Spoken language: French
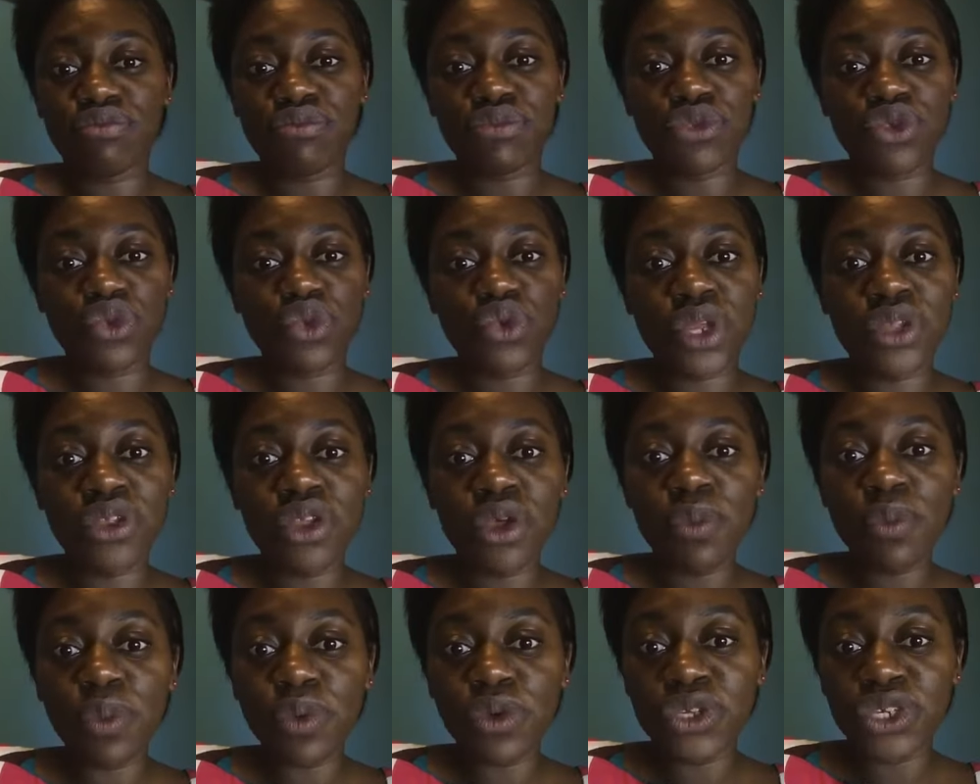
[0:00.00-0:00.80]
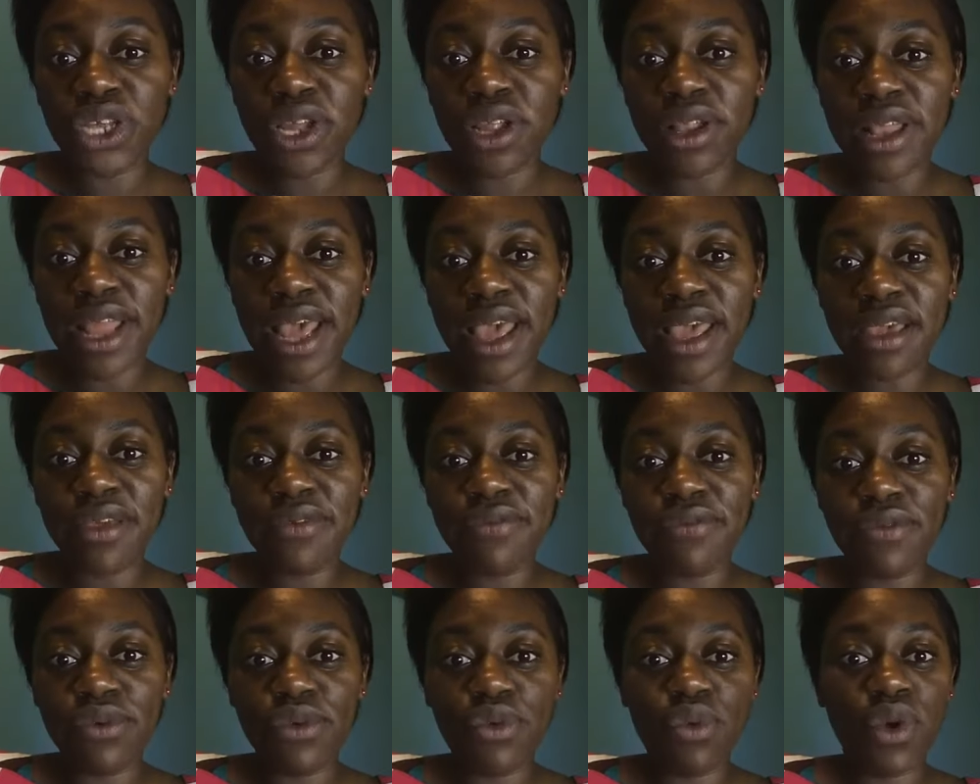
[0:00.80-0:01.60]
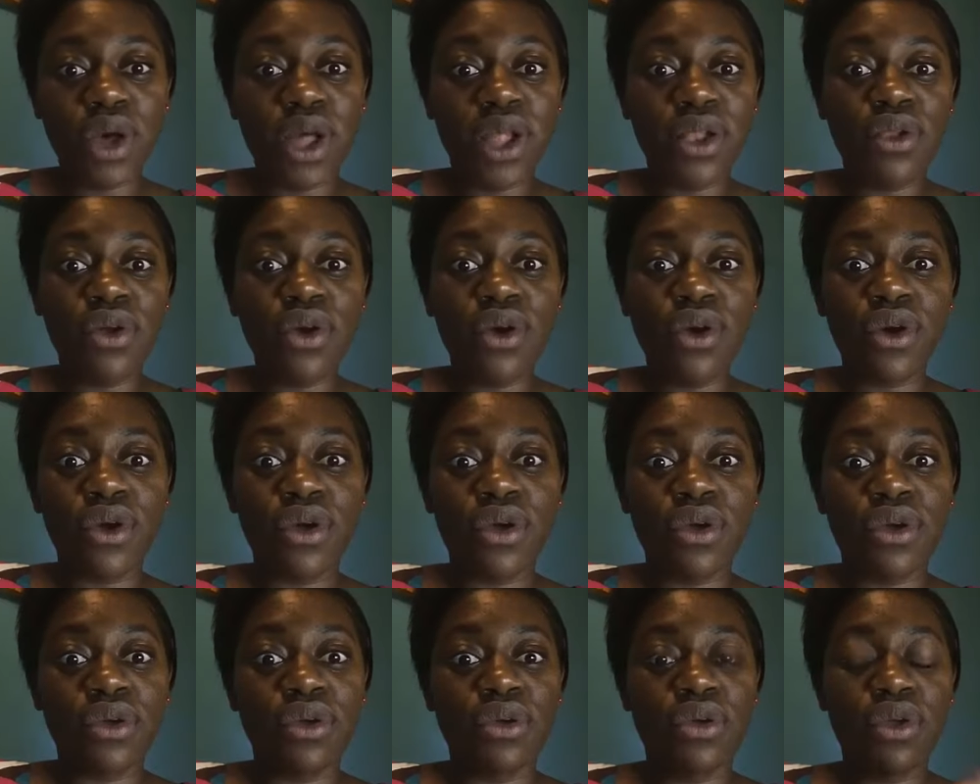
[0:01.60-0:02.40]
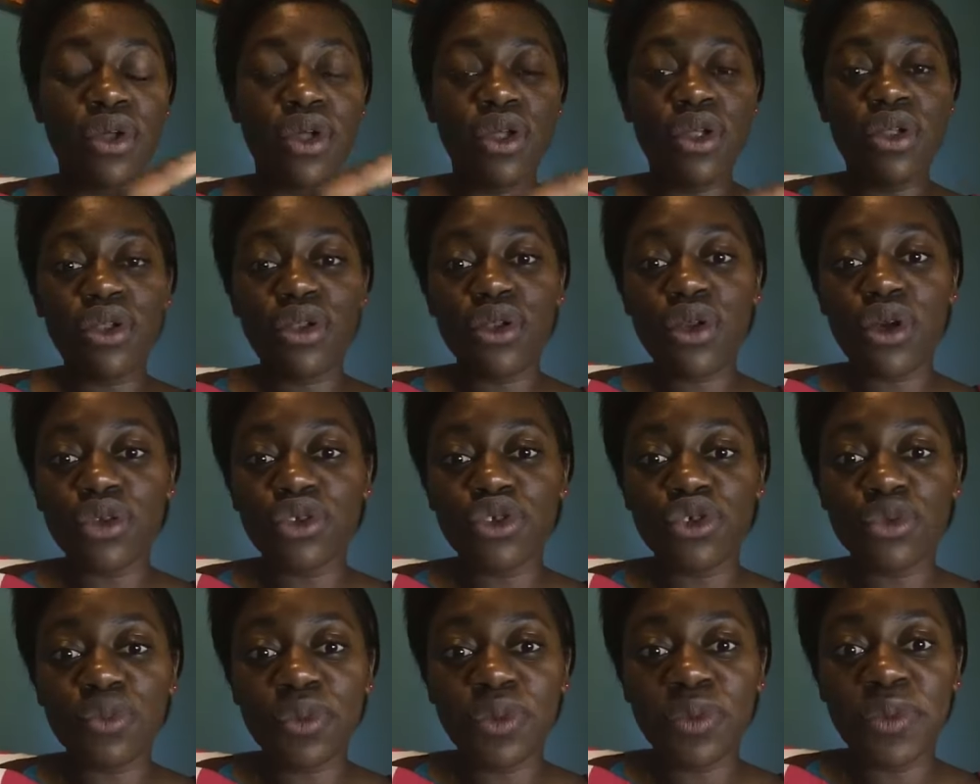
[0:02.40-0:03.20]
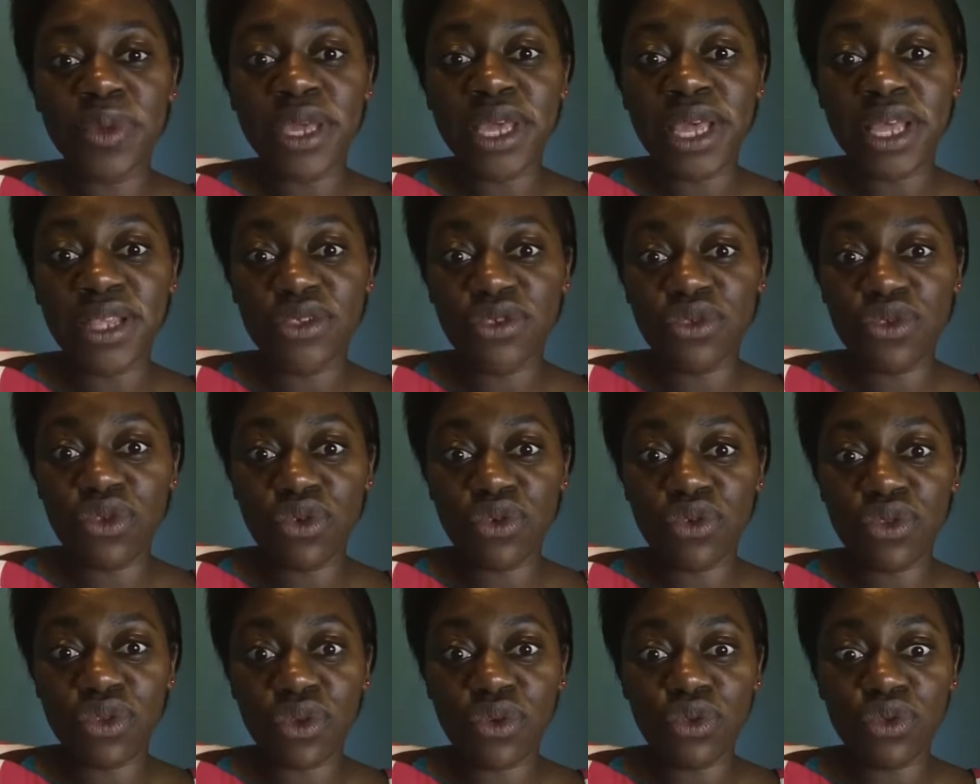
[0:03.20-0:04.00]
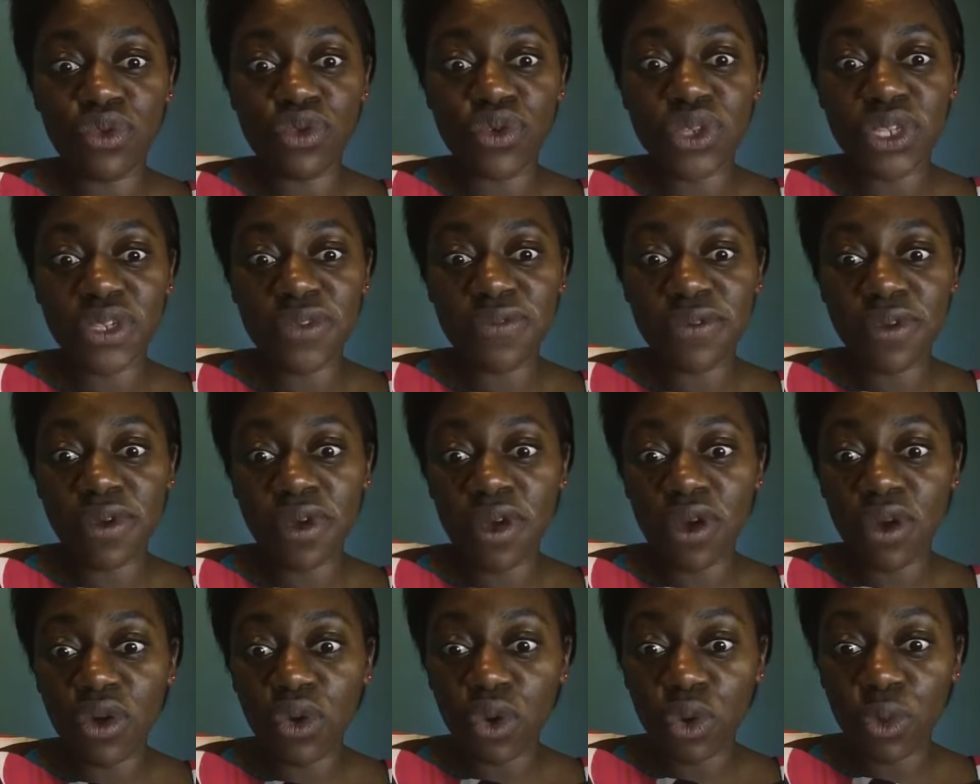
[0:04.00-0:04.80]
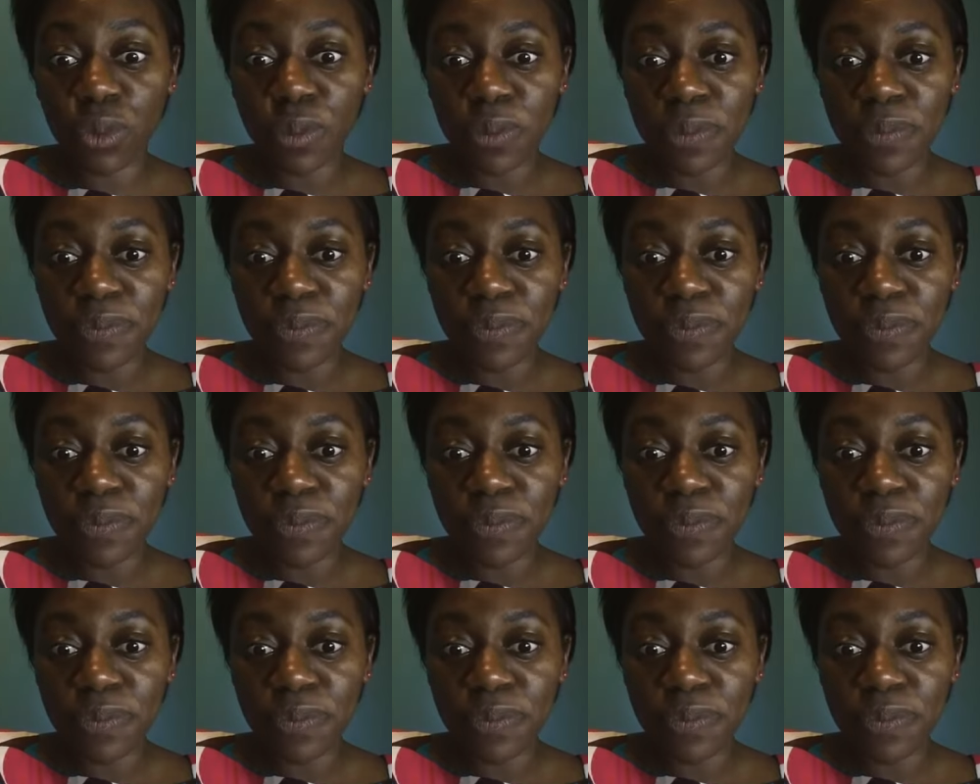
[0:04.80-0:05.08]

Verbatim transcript: soit d'un prochain live ou alors euh, lors d'une publication dans nos différents groupes.